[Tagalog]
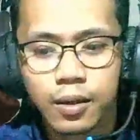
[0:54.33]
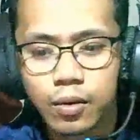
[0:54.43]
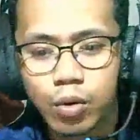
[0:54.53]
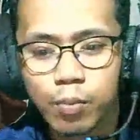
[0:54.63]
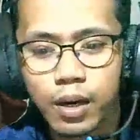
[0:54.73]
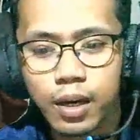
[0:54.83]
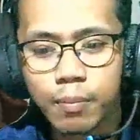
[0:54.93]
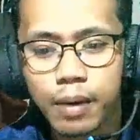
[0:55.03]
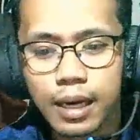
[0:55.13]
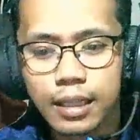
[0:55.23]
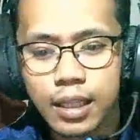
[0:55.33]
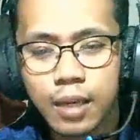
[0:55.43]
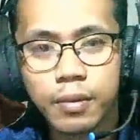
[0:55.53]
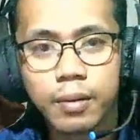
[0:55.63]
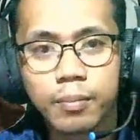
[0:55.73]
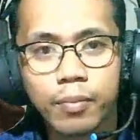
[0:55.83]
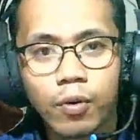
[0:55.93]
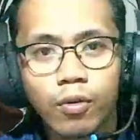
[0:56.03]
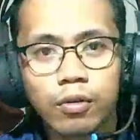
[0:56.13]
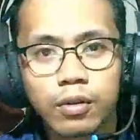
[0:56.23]
upang ipakita naman
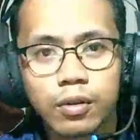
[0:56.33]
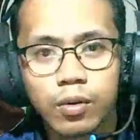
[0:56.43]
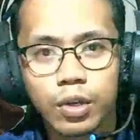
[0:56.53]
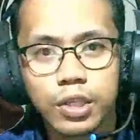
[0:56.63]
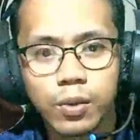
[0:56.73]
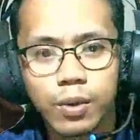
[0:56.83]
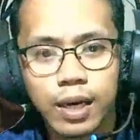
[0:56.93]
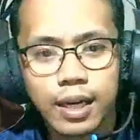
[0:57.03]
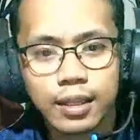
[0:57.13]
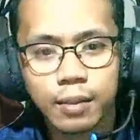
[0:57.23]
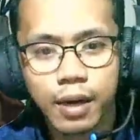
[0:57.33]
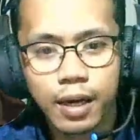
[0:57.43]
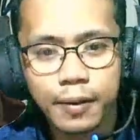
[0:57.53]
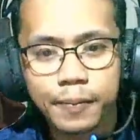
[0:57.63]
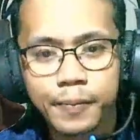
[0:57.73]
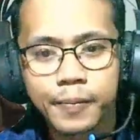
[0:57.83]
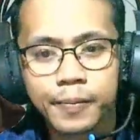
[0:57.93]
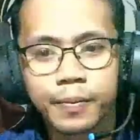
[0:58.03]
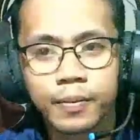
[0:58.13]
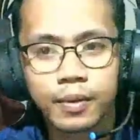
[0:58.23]
po o isiwalat naman
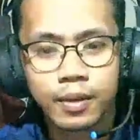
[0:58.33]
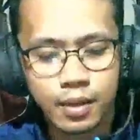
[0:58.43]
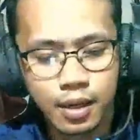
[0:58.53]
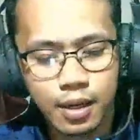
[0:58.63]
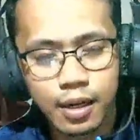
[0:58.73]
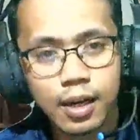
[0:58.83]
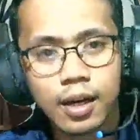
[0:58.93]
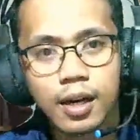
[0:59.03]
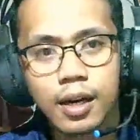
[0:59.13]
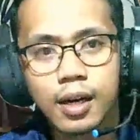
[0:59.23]
ang uh,